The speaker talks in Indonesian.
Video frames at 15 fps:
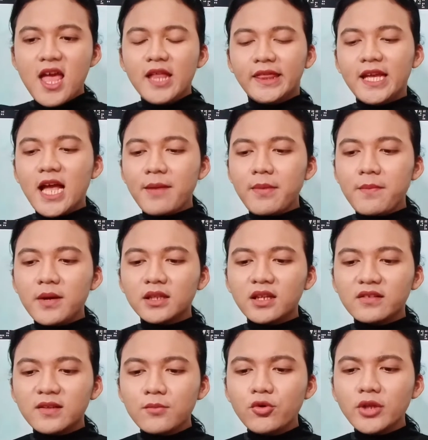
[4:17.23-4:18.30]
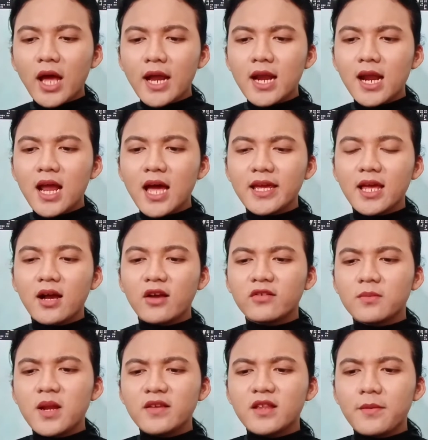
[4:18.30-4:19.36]
3 member tersebut adalah yang
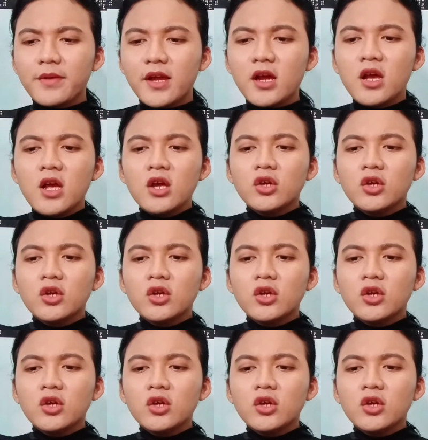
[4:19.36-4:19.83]
ke-11 namanya